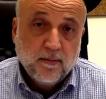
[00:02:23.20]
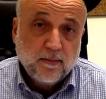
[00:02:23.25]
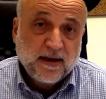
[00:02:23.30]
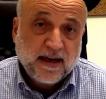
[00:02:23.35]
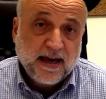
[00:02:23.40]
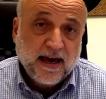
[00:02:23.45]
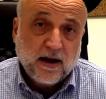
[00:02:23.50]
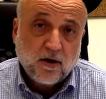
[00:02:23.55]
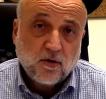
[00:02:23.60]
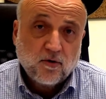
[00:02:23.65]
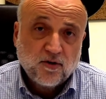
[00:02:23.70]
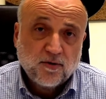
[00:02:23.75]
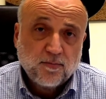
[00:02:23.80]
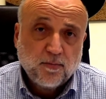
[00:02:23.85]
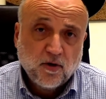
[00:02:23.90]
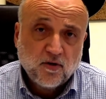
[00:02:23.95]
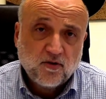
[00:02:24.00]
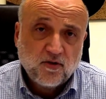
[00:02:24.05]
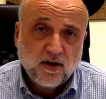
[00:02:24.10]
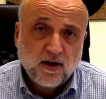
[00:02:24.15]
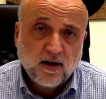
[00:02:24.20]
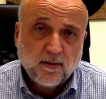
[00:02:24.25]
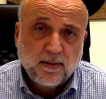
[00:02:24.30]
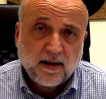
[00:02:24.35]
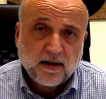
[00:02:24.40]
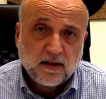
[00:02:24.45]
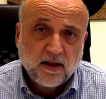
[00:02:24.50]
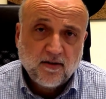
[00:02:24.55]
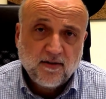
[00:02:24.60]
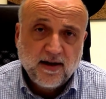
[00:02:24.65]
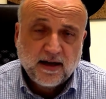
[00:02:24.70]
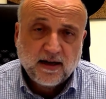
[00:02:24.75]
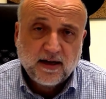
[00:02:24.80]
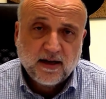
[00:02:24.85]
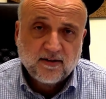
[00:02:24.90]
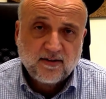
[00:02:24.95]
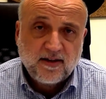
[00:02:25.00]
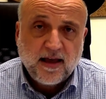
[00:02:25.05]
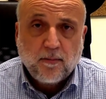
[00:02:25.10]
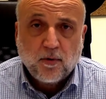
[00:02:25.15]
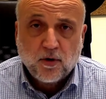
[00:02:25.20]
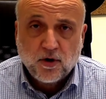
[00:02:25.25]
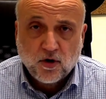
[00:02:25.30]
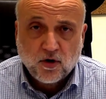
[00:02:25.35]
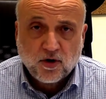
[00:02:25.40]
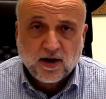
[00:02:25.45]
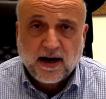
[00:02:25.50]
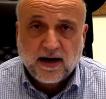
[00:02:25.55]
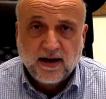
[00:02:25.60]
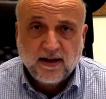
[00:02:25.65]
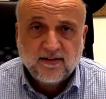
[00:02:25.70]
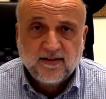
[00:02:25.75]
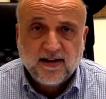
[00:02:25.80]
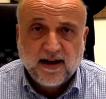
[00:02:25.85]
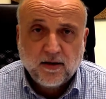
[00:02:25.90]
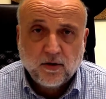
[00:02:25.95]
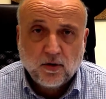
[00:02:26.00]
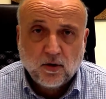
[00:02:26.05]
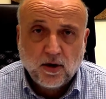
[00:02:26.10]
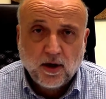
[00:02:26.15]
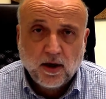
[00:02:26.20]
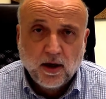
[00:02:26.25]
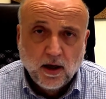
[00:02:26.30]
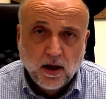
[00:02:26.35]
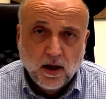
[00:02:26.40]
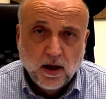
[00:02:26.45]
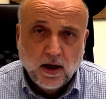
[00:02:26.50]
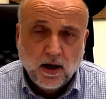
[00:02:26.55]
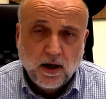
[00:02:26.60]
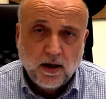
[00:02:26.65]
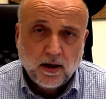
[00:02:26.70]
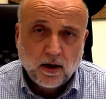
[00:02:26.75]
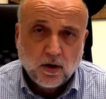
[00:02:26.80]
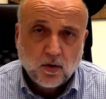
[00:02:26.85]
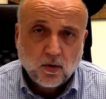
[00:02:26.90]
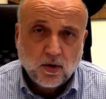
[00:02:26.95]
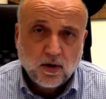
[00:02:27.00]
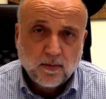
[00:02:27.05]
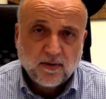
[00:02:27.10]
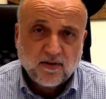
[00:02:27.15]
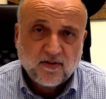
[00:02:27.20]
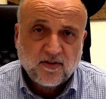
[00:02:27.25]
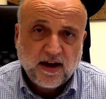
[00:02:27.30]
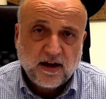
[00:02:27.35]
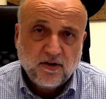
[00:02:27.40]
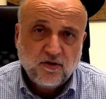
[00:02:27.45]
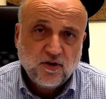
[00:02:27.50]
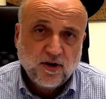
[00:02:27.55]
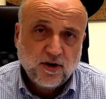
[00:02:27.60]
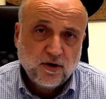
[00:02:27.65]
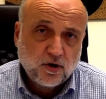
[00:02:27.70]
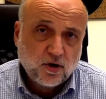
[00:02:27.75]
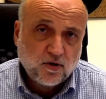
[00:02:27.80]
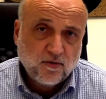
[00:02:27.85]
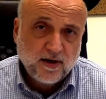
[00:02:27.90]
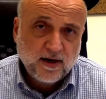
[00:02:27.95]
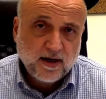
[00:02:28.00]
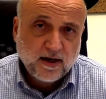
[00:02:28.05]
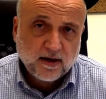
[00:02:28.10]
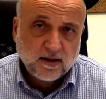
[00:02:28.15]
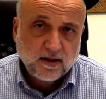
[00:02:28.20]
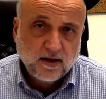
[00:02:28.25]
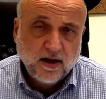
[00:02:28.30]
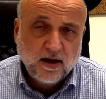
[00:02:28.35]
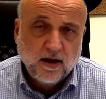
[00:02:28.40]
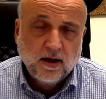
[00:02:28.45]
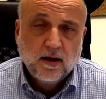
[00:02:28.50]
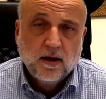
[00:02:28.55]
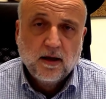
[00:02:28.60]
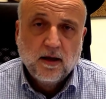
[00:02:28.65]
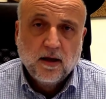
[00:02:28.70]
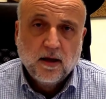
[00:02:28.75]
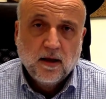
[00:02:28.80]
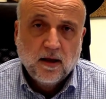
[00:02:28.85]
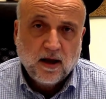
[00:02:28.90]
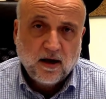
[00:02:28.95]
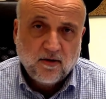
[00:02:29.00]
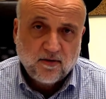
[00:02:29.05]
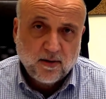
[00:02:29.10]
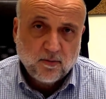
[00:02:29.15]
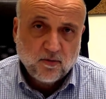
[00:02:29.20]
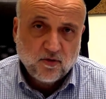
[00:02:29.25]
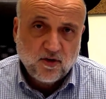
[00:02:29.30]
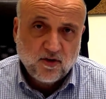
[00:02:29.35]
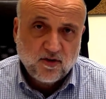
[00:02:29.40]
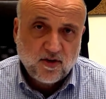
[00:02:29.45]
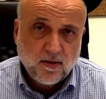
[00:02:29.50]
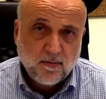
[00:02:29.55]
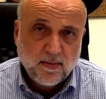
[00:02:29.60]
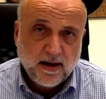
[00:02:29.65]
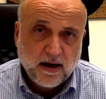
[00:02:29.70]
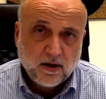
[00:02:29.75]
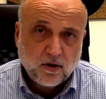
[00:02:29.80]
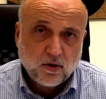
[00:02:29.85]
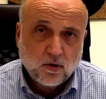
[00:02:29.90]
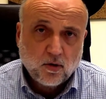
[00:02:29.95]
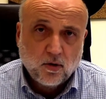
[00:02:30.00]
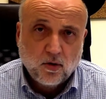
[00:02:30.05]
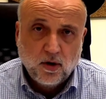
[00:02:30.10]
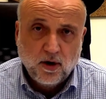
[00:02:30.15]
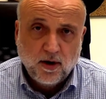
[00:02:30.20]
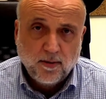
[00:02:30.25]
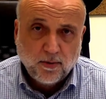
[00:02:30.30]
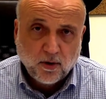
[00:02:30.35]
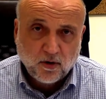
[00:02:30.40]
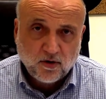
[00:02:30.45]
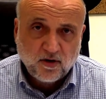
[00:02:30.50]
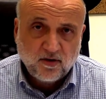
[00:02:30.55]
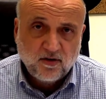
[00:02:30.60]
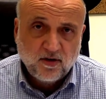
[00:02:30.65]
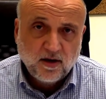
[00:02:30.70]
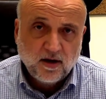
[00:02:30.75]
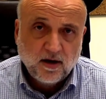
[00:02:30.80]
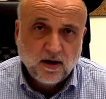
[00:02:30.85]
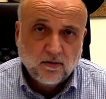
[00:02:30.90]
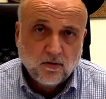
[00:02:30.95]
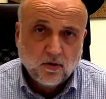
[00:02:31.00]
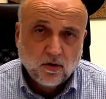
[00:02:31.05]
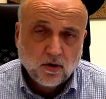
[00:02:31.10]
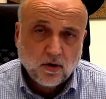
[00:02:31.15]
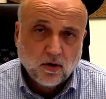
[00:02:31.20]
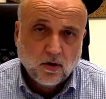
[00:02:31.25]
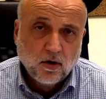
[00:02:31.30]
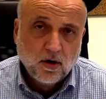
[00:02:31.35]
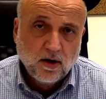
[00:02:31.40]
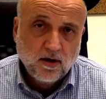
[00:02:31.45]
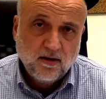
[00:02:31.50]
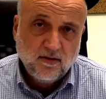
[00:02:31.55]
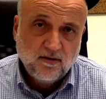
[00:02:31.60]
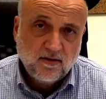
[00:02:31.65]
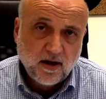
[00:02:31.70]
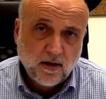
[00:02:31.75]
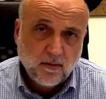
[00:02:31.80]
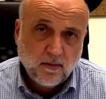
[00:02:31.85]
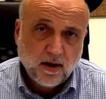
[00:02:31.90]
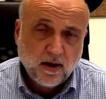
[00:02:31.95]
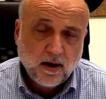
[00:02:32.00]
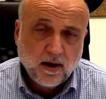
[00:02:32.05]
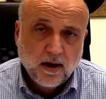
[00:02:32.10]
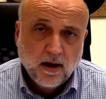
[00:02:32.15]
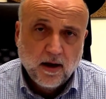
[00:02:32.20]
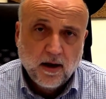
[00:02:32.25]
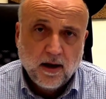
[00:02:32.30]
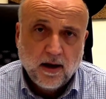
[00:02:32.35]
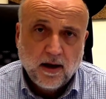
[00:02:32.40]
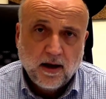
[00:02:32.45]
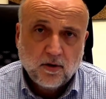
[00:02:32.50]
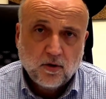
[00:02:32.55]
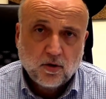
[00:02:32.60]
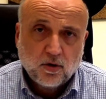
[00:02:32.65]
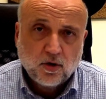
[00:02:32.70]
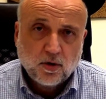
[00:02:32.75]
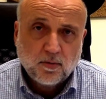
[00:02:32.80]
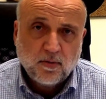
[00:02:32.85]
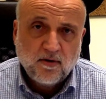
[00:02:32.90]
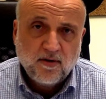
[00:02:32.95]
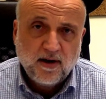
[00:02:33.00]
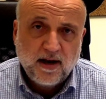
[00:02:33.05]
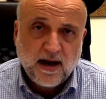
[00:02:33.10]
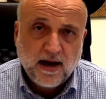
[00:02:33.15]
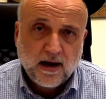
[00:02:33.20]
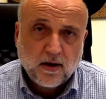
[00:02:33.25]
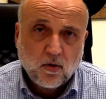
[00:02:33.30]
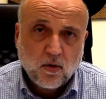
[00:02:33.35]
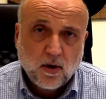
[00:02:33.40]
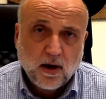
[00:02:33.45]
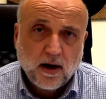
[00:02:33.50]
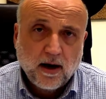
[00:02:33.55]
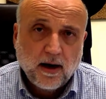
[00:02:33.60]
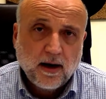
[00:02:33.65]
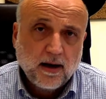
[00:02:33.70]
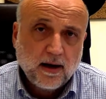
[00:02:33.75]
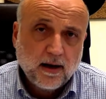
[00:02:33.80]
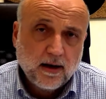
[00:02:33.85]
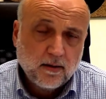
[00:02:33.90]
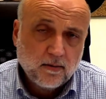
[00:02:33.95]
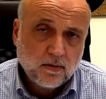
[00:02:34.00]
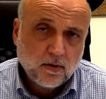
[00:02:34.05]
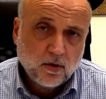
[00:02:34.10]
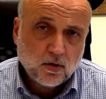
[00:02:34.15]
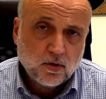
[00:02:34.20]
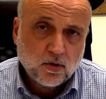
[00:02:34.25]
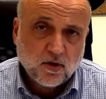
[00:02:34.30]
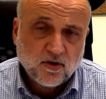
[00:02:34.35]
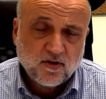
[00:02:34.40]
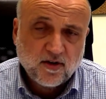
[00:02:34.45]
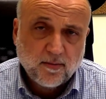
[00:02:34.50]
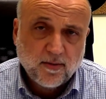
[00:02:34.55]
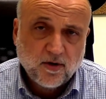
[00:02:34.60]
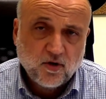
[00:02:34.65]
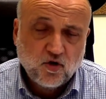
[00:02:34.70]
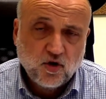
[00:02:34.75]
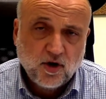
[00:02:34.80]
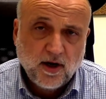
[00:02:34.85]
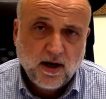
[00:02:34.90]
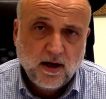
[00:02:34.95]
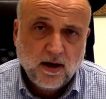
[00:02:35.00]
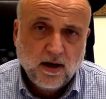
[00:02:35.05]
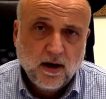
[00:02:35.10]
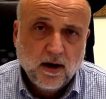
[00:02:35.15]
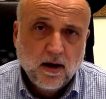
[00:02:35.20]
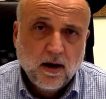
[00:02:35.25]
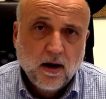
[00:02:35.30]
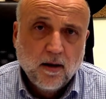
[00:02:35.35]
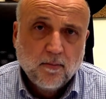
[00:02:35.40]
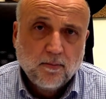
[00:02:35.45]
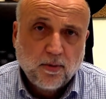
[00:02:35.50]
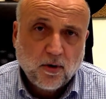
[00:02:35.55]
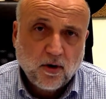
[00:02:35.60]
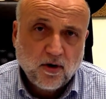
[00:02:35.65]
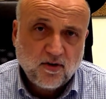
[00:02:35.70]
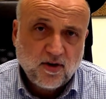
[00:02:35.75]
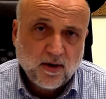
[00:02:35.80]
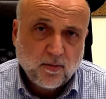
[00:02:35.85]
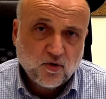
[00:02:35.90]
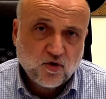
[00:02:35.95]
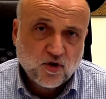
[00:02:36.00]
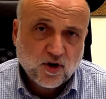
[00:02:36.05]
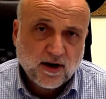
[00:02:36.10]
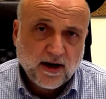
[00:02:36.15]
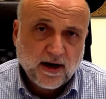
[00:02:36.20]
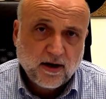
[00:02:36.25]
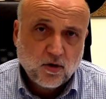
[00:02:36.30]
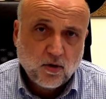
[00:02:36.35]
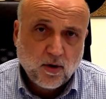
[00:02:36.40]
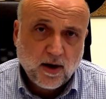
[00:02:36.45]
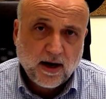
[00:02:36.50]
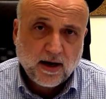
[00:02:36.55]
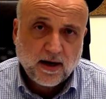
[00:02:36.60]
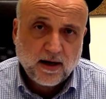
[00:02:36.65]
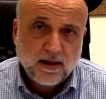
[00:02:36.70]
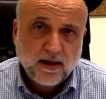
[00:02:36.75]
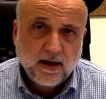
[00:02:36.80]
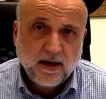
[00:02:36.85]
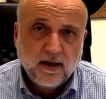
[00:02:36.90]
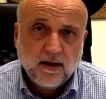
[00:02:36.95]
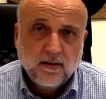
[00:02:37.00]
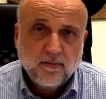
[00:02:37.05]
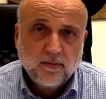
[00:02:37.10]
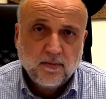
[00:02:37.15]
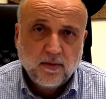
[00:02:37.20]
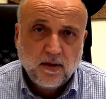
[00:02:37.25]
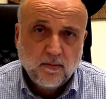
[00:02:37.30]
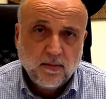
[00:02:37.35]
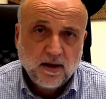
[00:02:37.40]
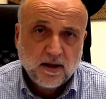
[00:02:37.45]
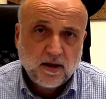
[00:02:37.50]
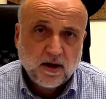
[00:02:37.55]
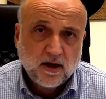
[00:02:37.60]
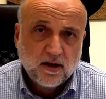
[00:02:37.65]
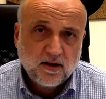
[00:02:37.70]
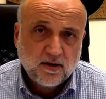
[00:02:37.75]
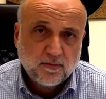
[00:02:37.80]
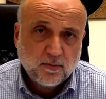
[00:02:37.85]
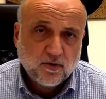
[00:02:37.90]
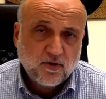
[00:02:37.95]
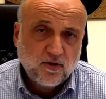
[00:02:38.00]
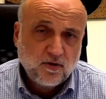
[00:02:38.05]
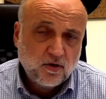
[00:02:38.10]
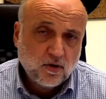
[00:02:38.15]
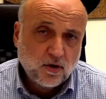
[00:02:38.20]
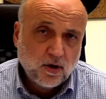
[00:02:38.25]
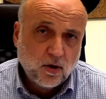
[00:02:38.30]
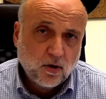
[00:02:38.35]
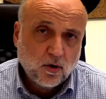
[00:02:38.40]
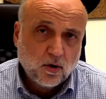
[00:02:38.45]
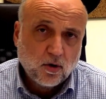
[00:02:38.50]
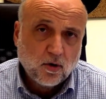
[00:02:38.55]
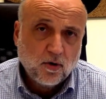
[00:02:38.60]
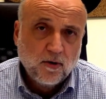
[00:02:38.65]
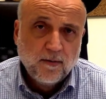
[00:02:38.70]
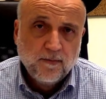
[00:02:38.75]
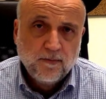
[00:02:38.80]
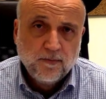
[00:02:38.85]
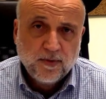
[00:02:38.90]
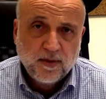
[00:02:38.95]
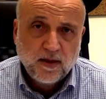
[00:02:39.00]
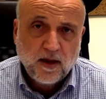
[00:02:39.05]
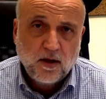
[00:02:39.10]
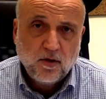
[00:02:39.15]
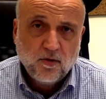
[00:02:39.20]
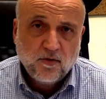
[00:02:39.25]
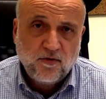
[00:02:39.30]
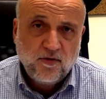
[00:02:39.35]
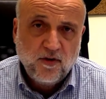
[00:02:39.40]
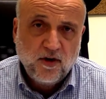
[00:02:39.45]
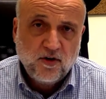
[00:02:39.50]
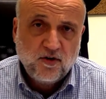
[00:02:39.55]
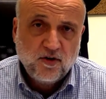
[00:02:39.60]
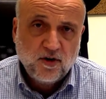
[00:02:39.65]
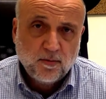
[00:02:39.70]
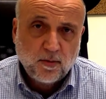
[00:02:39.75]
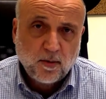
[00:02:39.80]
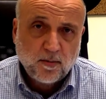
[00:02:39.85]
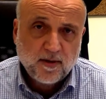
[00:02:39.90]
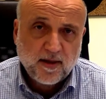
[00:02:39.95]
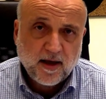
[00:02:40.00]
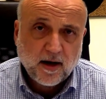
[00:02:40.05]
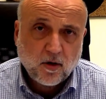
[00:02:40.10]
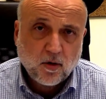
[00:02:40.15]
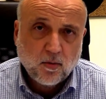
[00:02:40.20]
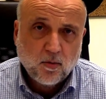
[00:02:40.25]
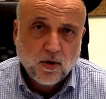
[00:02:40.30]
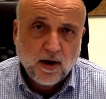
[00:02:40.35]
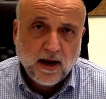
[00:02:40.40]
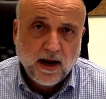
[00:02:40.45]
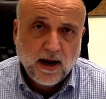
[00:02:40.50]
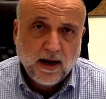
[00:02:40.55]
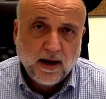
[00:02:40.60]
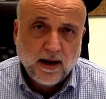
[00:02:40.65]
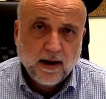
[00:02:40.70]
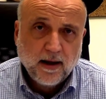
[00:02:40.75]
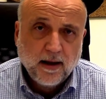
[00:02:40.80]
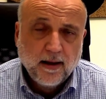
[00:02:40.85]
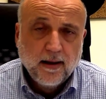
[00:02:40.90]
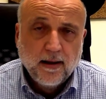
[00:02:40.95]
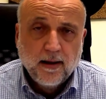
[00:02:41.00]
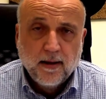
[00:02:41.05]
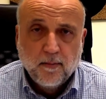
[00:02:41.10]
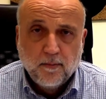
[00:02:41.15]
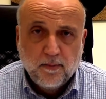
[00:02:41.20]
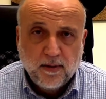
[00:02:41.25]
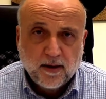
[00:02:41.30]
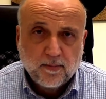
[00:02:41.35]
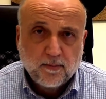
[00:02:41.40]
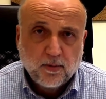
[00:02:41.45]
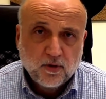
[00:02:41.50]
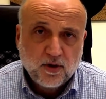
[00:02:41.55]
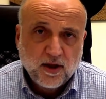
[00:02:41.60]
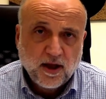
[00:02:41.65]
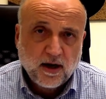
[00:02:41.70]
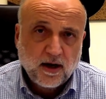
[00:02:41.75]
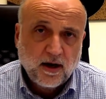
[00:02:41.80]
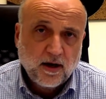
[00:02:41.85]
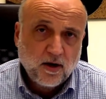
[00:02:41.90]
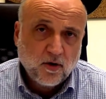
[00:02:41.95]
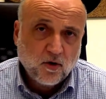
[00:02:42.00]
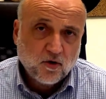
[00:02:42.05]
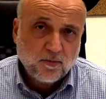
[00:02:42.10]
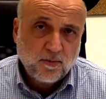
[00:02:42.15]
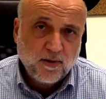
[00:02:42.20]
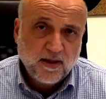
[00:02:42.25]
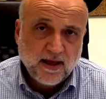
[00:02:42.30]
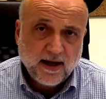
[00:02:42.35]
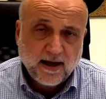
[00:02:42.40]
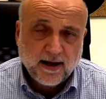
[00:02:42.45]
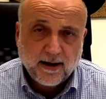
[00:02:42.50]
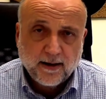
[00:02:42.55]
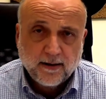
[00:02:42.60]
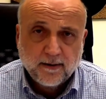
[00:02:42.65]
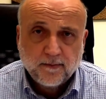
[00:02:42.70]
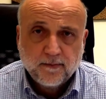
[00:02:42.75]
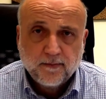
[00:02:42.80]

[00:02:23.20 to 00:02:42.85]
che erano esposti nella parte vecchia, stiamo riorganizzandoli in alcuni passaggi, entro venerdì avremo sistemato l'ipotesi di lavoro insieme al dottor Bevilacqua e alla dottoressa Mancinelli, poi stiamo cercando anche dei, di mettere a disposizione loro degli uffici di proprietà comunale per poterli ospitare.